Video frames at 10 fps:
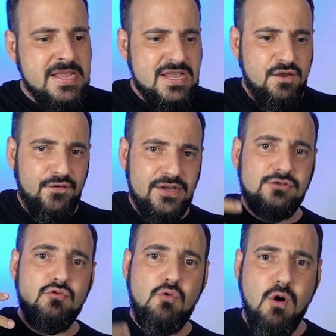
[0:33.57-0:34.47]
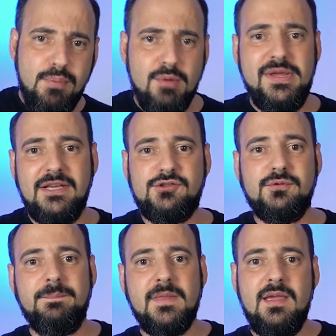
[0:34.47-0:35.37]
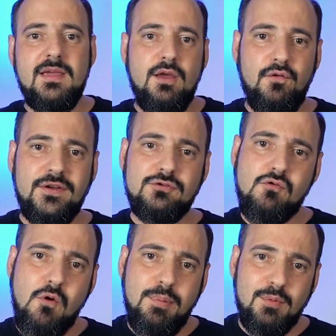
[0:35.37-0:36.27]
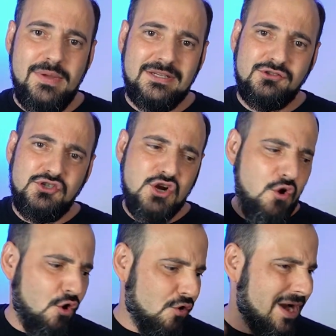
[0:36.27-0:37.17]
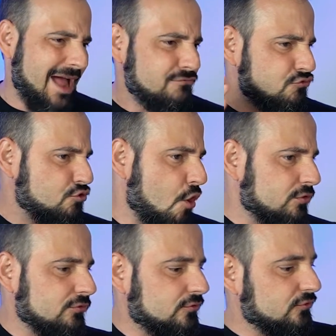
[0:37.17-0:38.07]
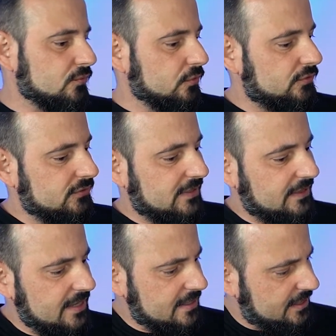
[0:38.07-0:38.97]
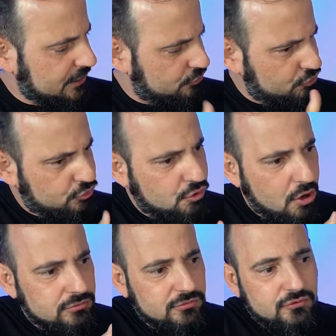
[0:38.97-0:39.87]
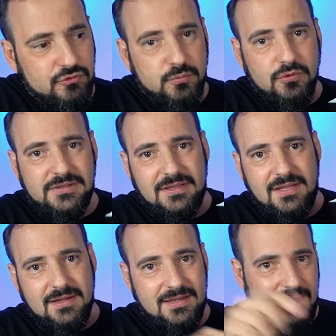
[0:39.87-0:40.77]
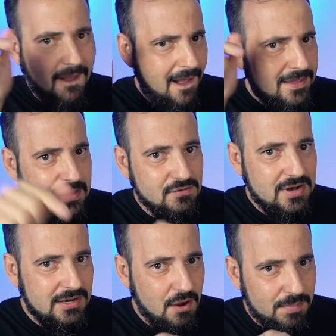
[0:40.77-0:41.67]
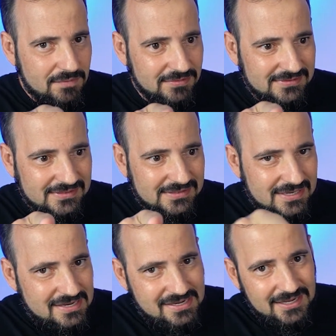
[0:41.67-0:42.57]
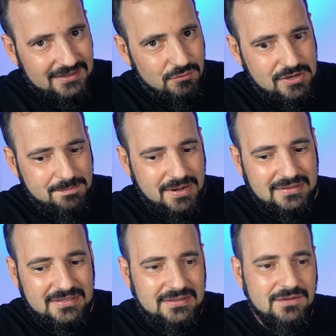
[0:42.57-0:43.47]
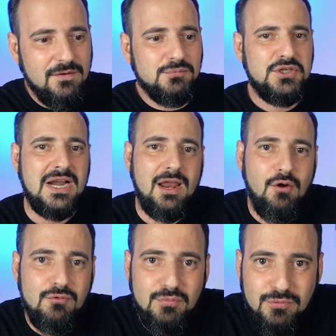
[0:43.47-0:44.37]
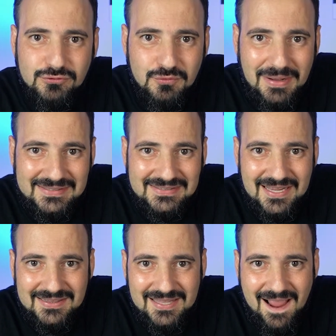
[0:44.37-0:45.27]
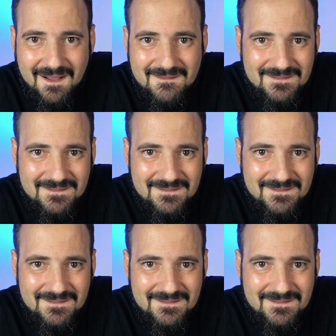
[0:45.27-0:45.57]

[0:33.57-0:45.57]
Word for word: e fiz um compromisso. Eu fiz um compromisso de colocar todos os músculos que tem aqui, todos os músculos que tem aqui, aqui no canal para você. Então cai para dentro e vamos chegar logo no músculo masseter.